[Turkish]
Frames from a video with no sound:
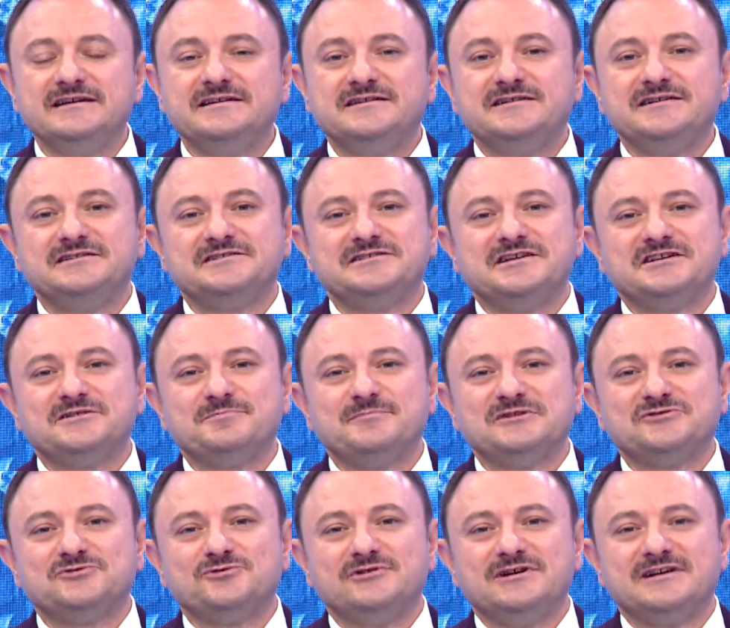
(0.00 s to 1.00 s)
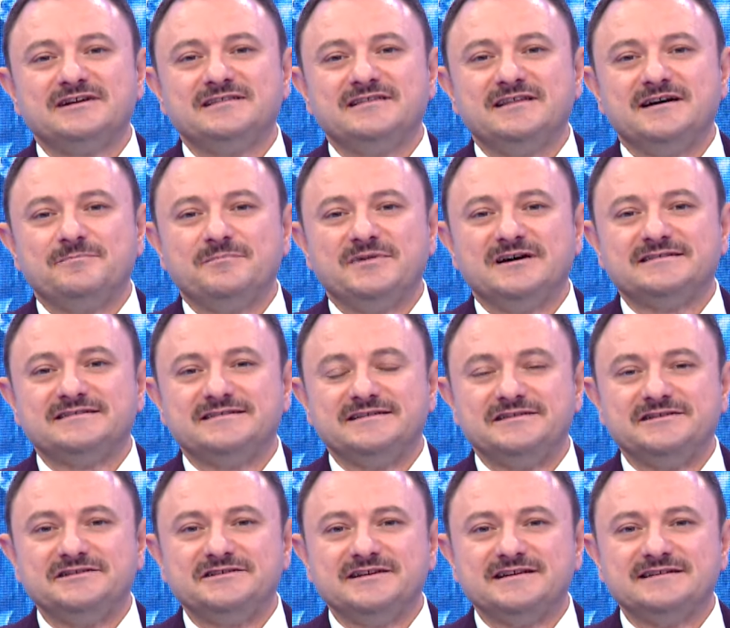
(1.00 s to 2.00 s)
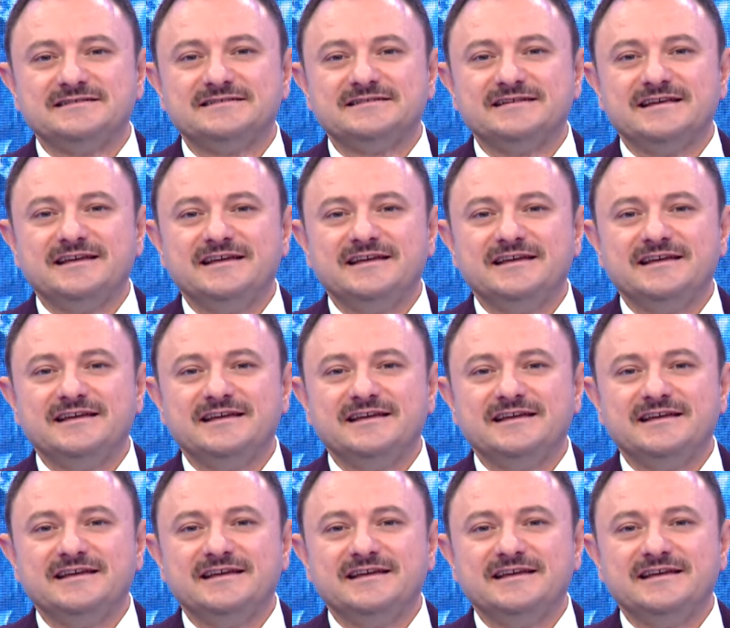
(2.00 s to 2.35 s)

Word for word: 40 çeşme sularından bahsedeceğiz.